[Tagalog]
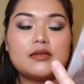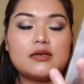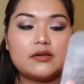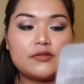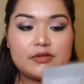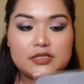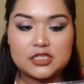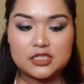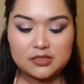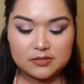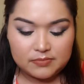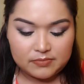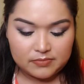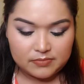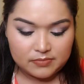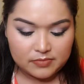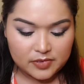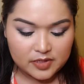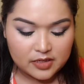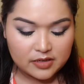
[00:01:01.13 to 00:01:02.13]
nourish
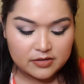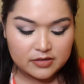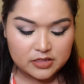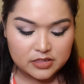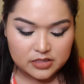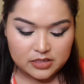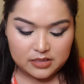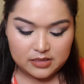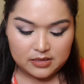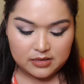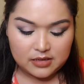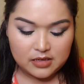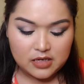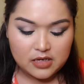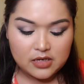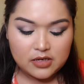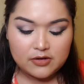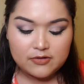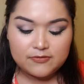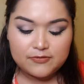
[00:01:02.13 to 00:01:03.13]
nourishing
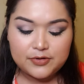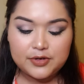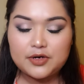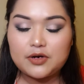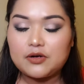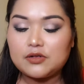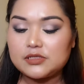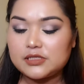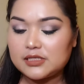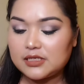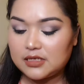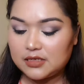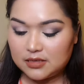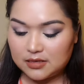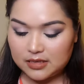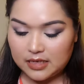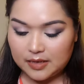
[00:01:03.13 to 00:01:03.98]
for all skin